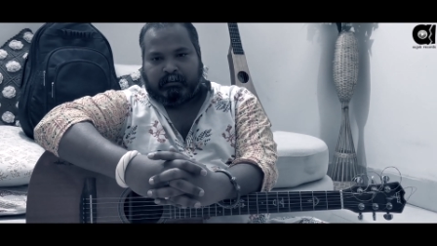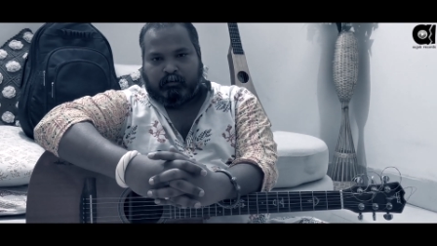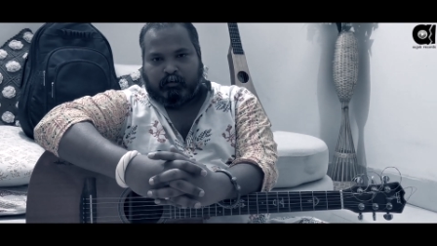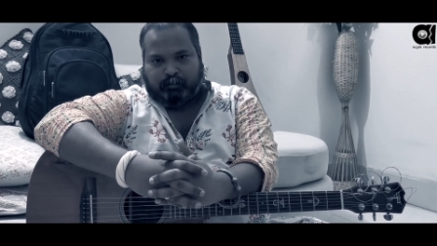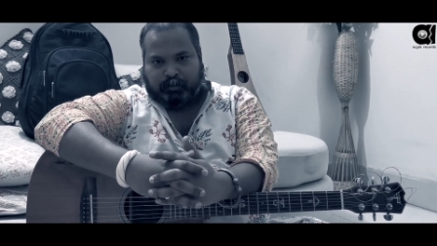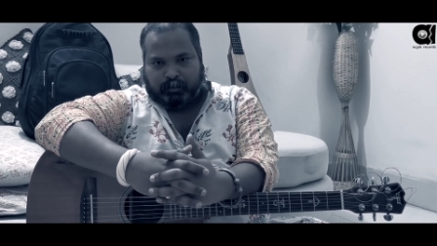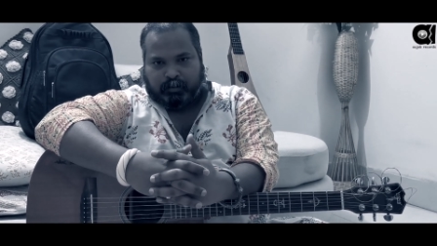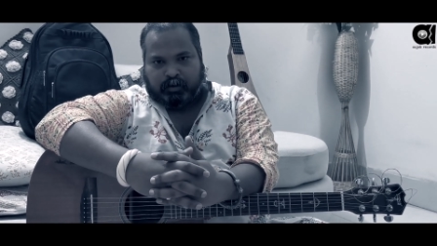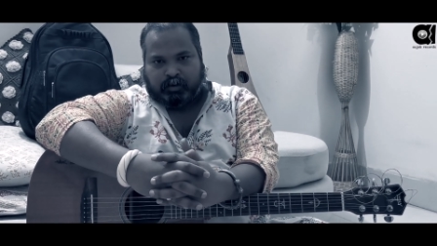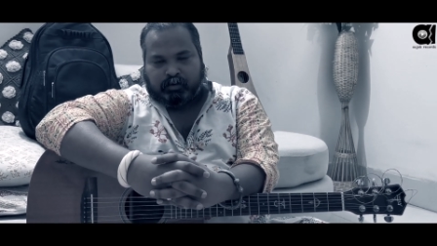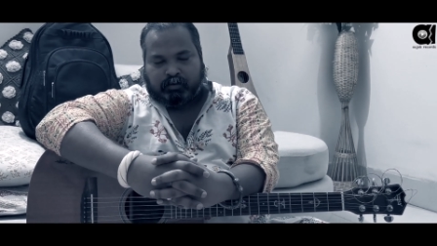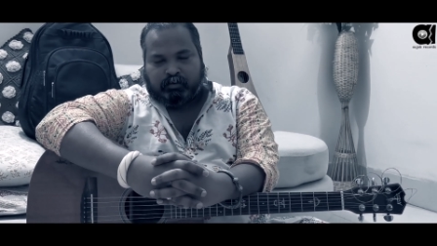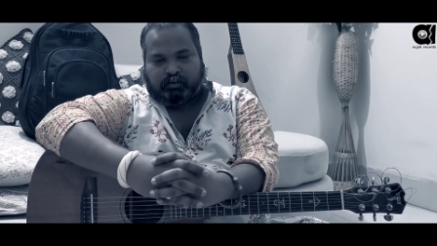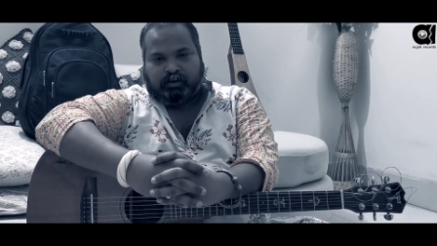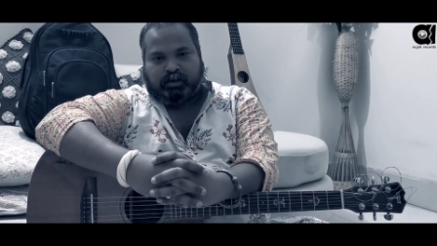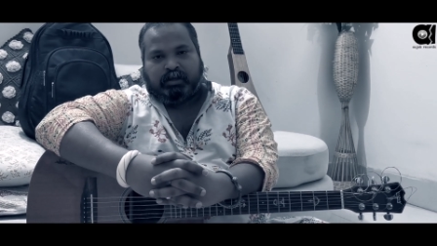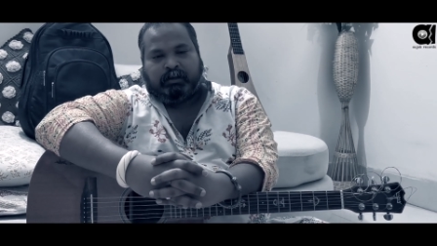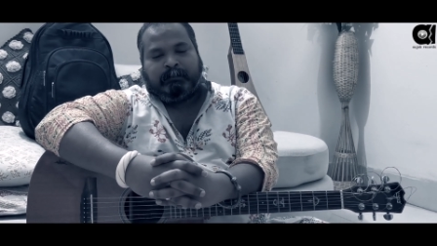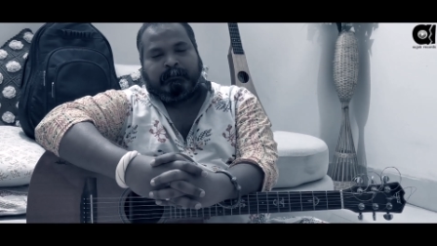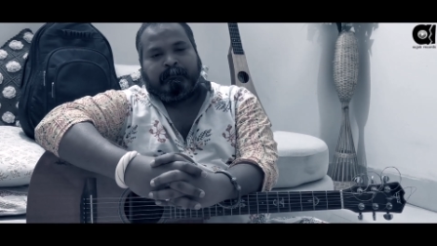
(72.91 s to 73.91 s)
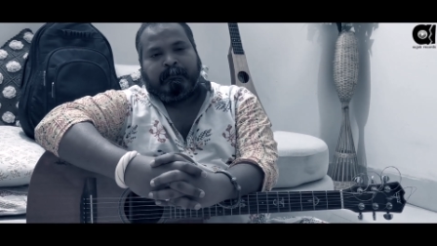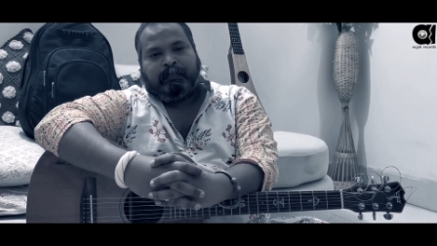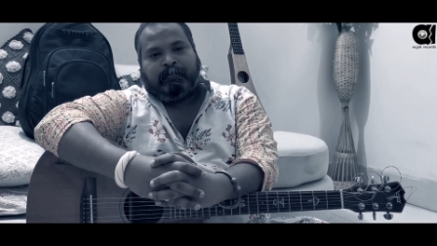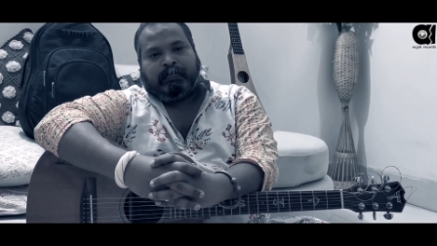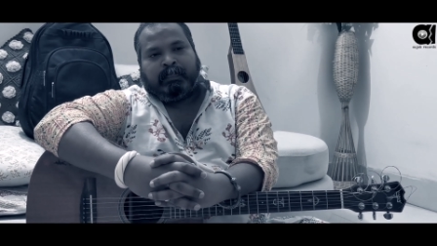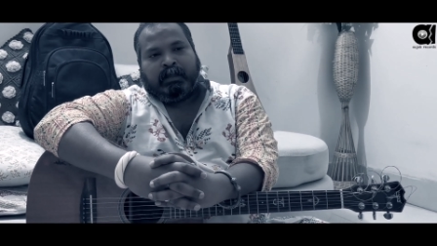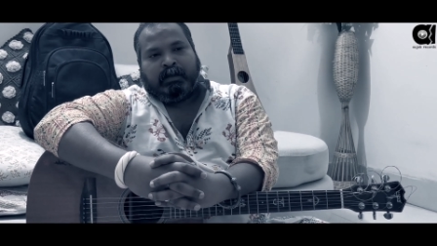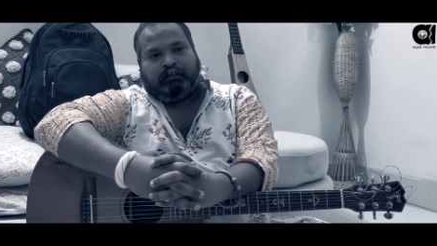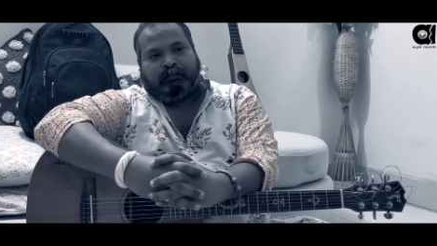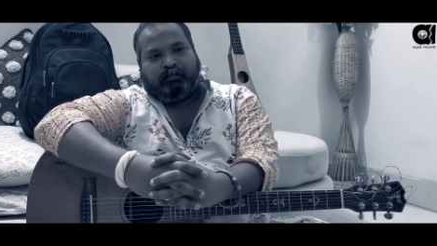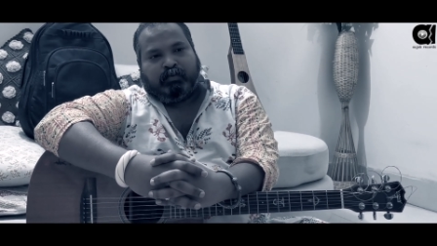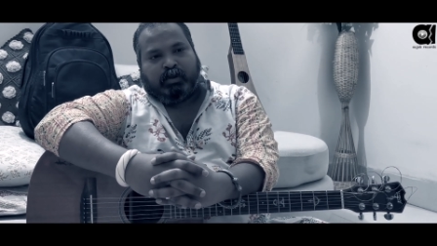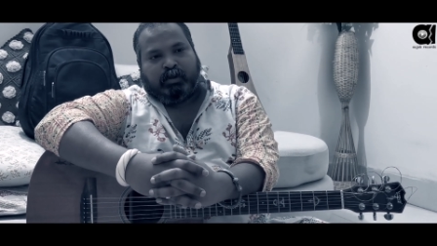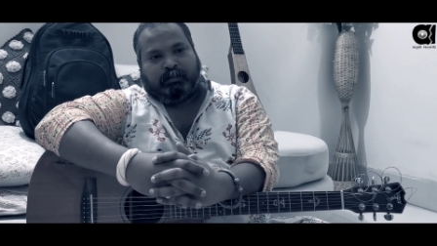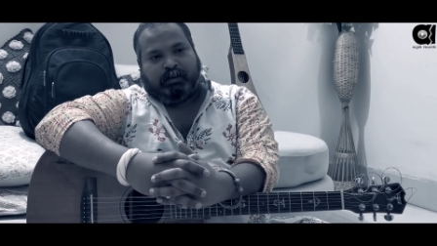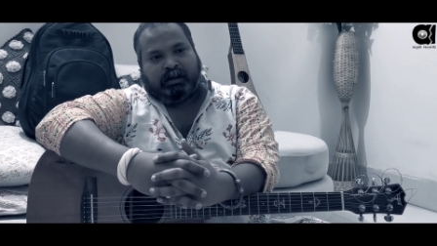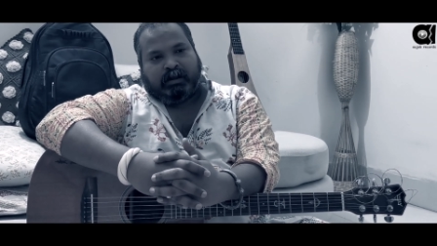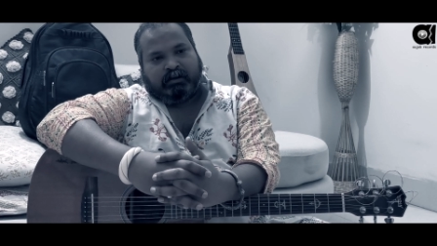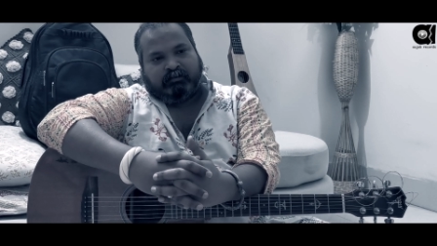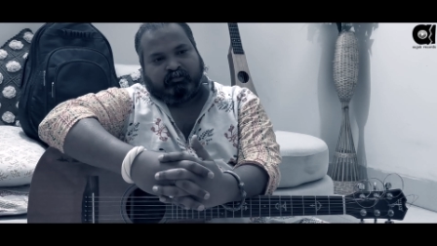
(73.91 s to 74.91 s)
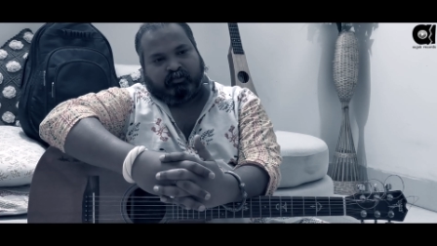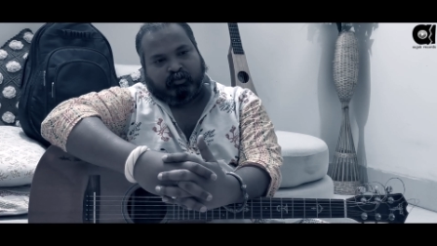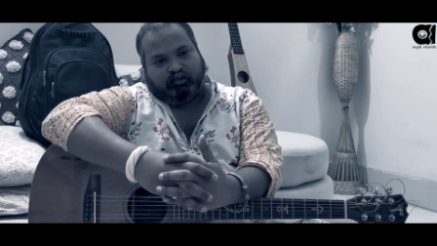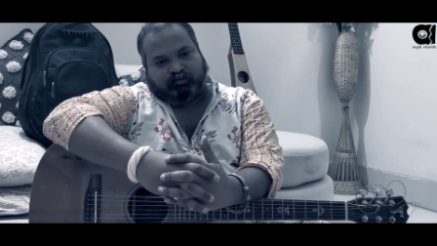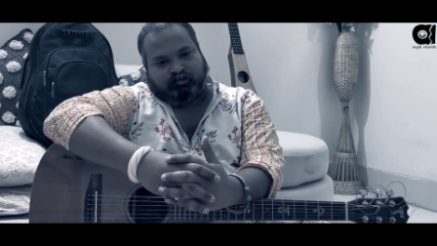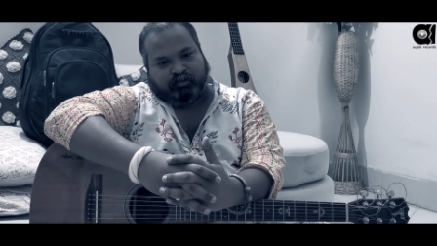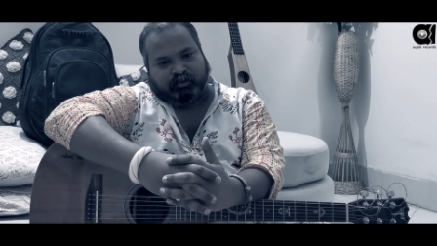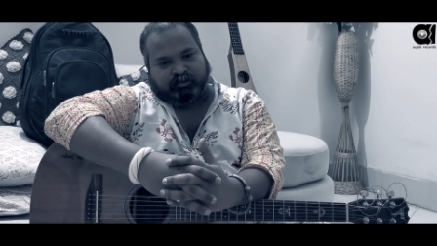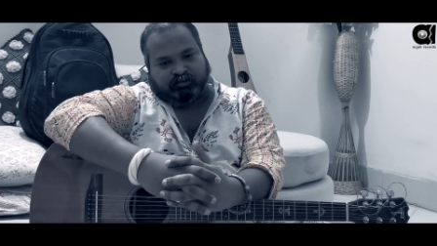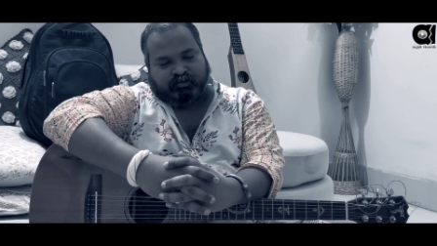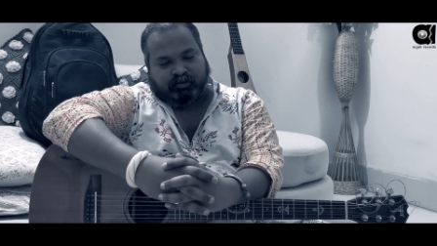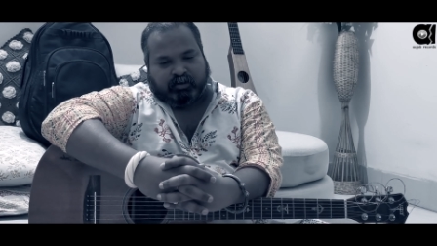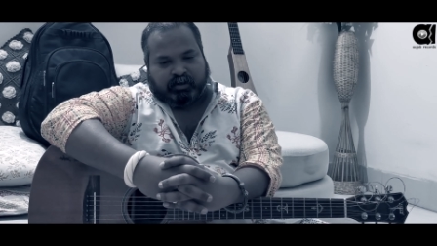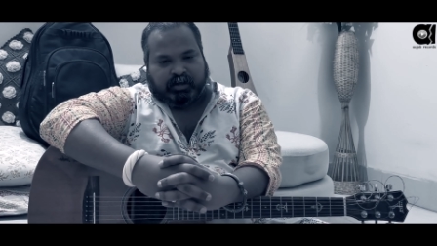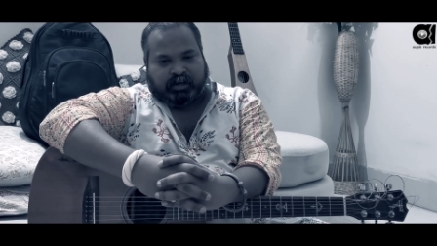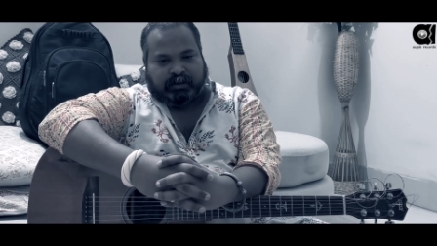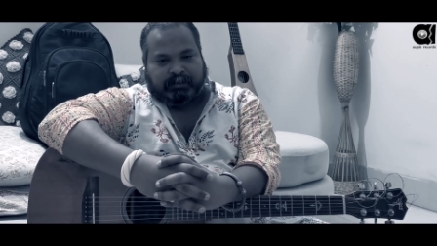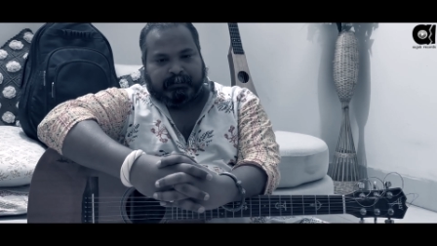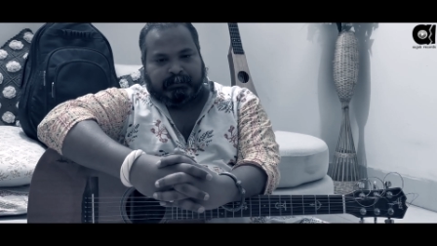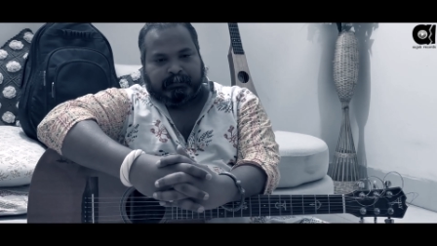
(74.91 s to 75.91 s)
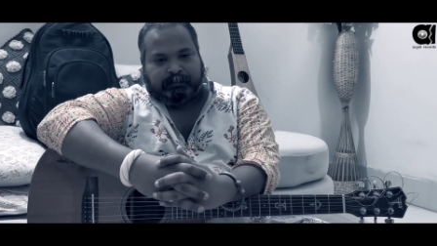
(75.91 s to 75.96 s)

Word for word: উপভোগ করি পরিবারের সদস্যদের সঙ্গে